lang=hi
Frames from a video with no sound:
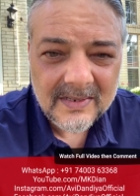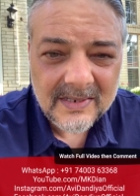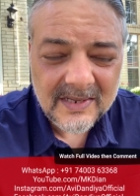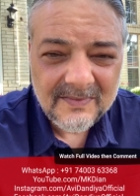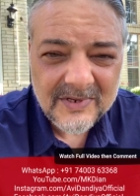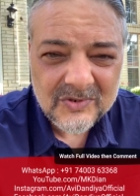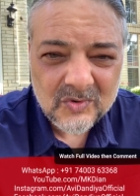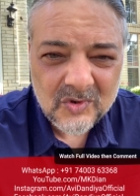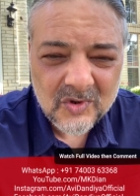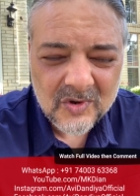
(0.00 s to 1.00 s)
टीवी
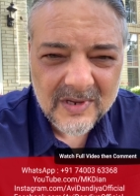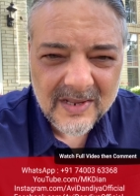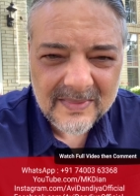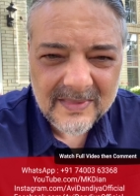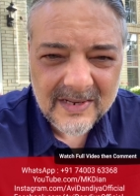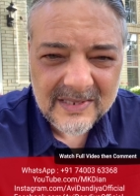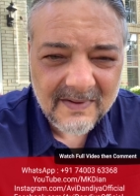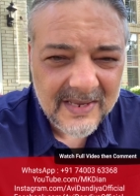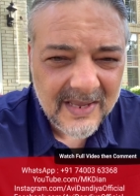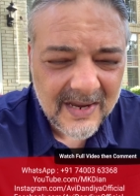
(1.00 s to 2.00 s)
स्टूडियो के अंदर
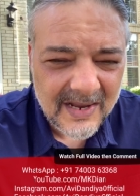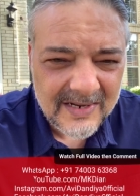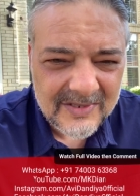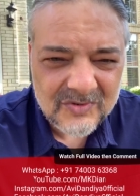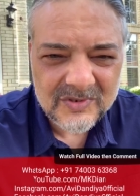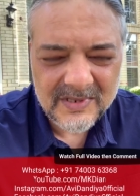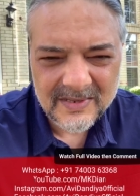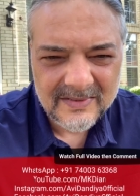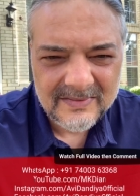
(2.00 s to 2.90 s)
दवाइयां खा ली थी उसने